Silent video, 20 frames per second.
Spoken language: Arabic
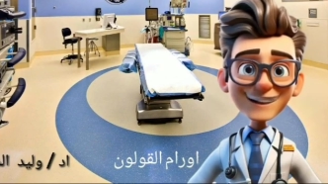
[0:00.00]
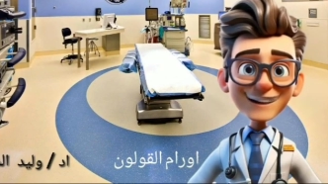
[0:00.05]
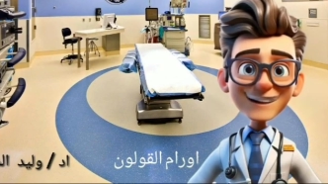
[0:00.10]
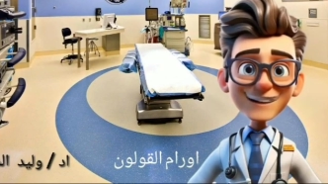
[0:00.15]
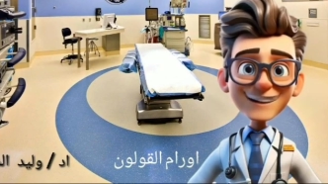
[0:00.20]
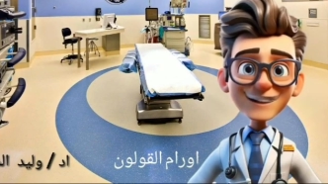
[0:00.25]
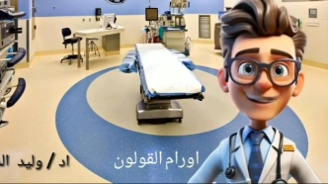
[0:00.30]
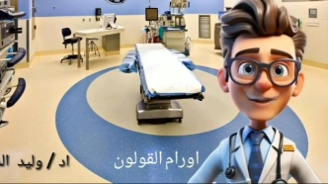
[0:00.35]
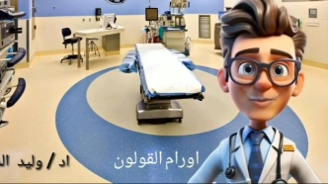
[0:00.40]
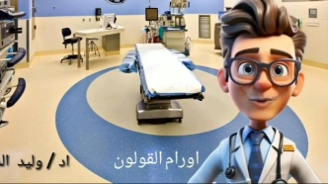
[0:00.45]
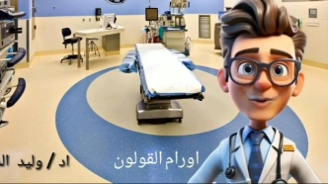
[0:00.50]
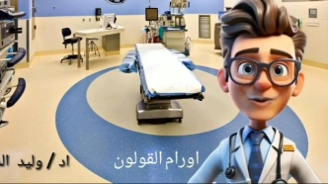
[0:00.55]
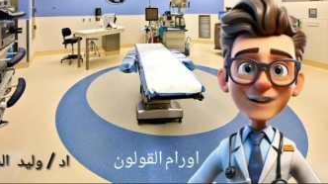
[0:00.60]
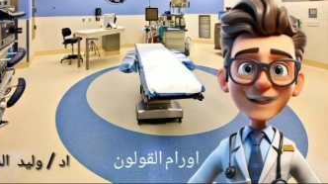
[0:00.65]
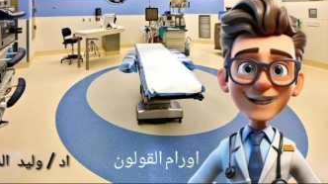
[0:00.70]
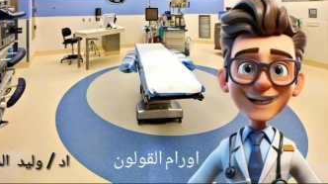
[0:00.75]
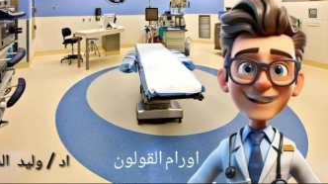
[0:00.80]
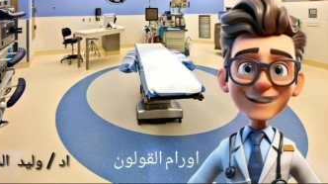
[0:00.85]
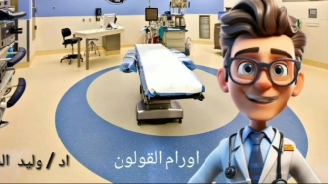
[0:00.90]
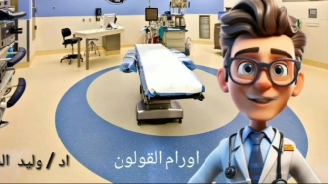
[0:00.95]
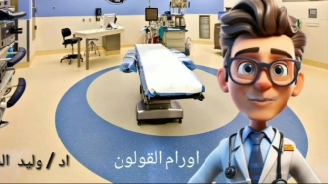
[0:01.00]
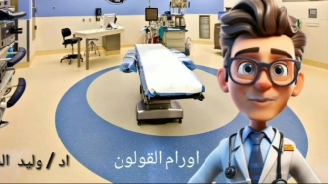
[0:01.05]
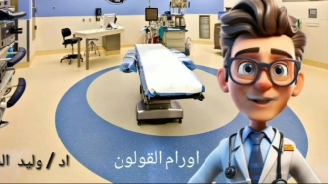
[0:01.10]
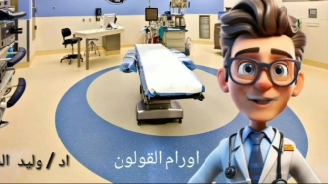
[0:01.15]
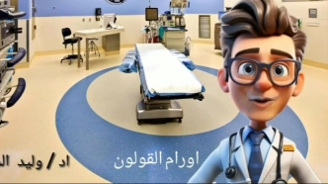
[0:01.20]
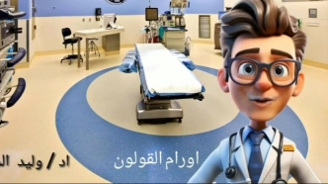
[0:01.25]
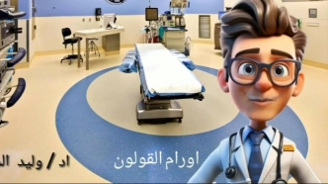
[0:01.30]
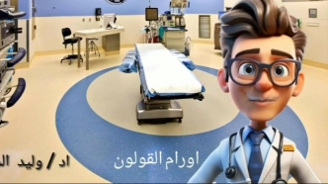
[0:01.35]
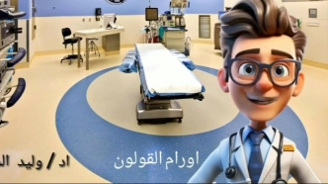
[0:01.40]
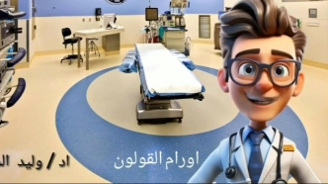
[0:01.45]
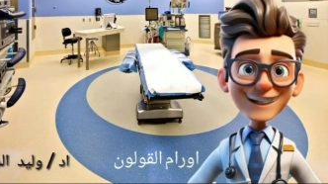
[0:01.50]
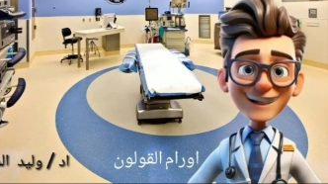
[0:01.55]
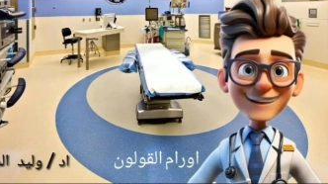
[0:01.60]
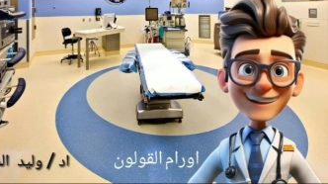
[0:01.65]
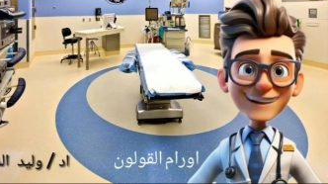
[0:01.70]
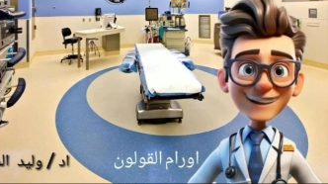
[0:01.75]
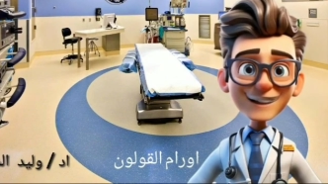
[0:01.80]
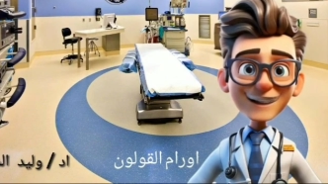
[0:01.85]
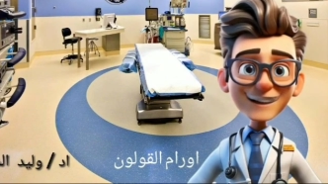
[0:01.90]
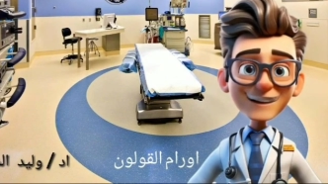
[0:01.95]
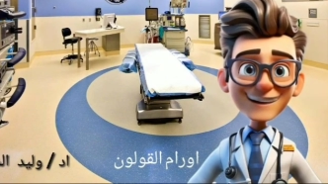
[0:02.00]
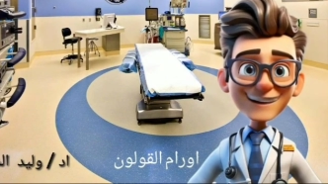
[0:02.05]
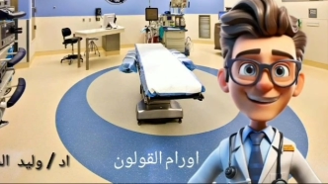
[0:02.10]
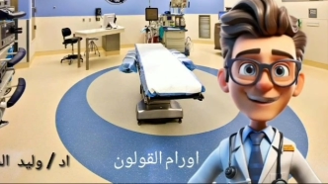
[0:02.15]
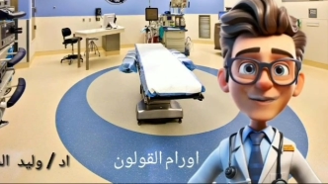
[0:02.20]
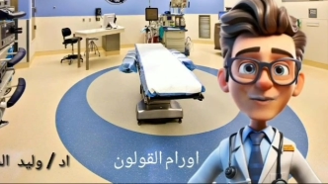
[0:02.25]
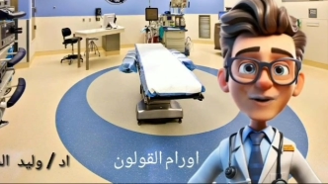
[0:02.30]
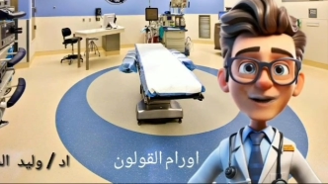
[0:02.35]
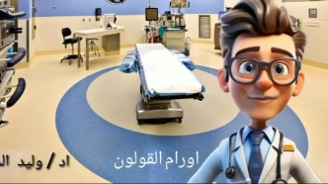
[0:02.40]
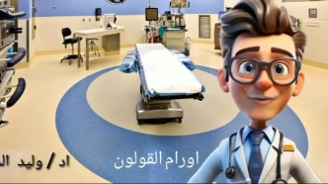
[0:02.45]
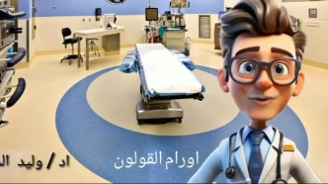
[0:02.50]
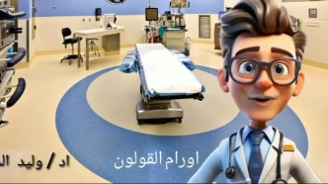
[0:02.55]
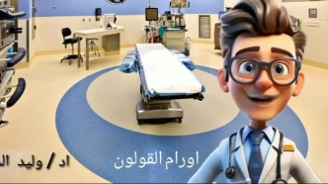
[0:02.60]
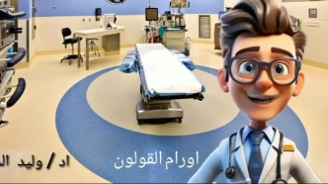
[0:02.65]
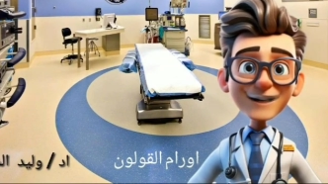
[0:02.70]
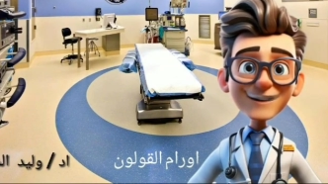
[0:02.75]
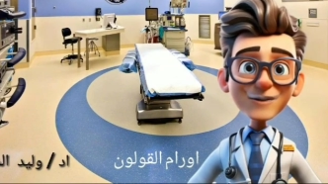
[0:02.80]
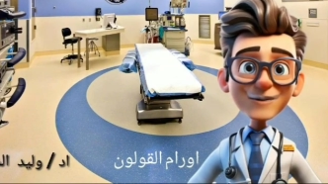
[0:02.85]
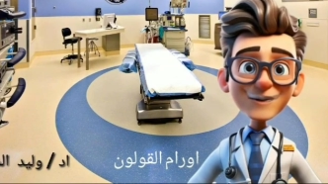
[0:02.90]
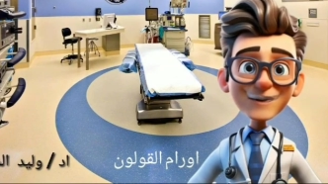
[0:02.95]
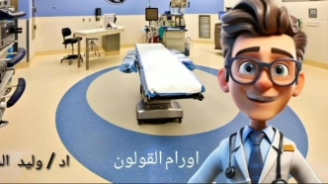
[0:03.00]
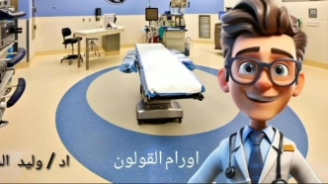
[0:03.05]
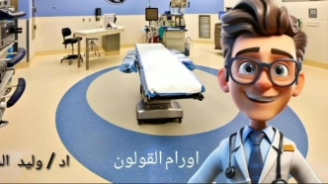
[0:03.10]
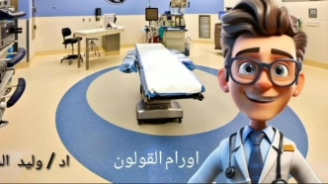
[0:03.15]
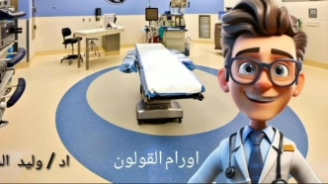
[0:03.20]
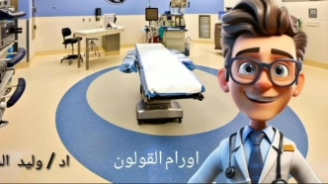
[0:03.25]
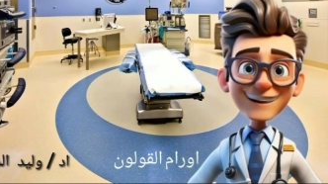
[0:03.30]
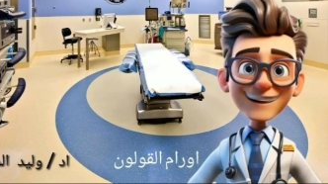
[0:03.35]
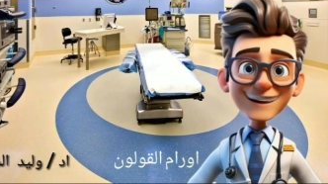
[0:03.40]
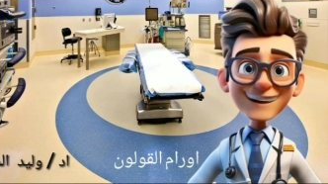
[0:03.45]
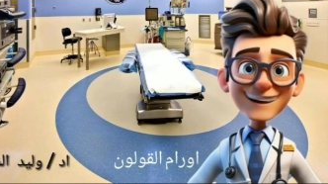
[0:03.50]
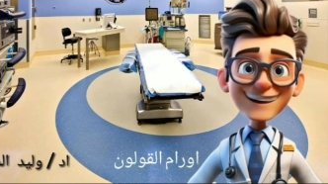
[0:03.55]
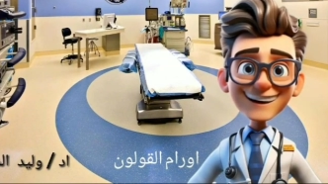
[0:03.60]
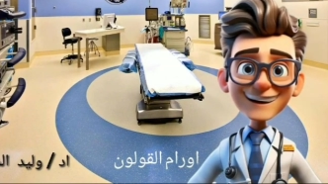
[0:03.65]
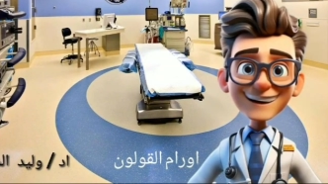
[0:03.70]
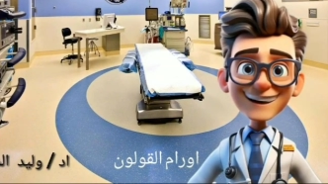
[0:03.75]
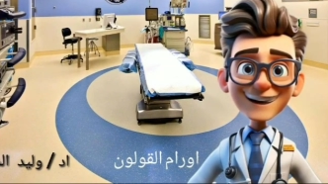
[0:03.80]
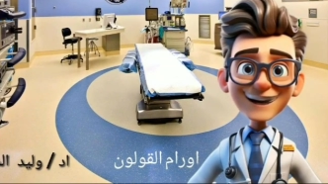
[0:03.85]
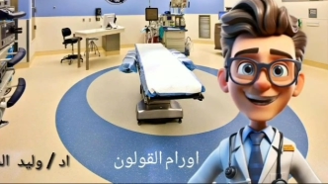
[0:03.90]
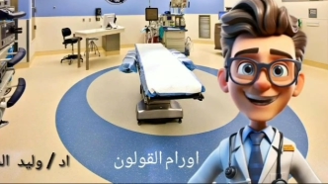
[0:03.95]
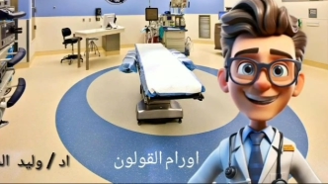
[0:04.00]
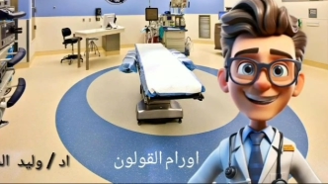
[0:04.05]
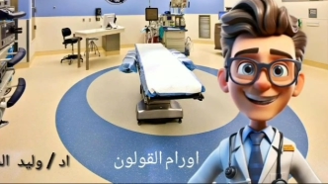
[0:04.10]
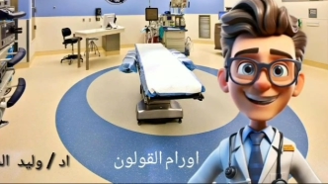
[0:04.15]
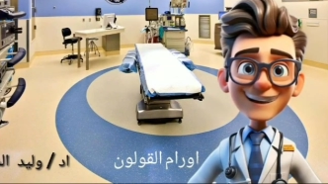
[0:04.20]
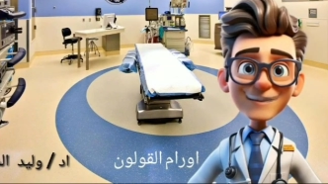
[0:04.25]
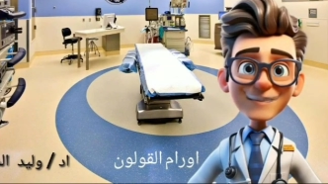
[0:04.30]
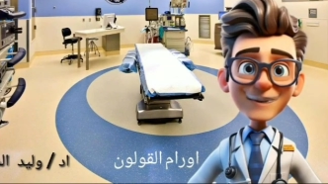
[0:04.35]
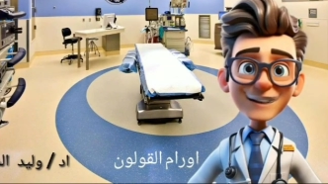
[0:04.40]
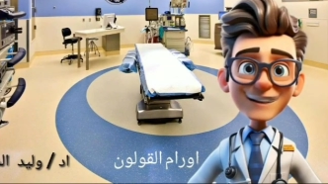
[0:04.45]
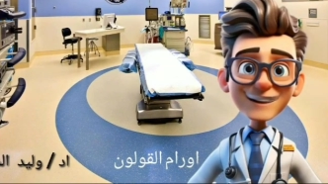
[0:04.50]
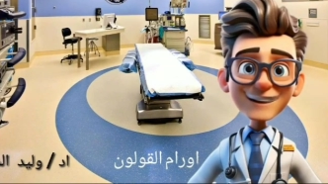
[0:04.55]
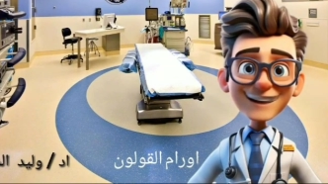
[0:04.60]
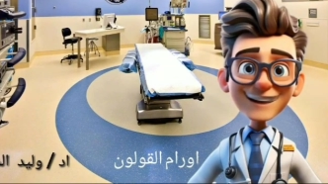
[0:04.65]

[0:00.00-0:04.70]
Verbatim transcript: السلمون الغني بالأوميغا 3 والأفوكادو. قلل من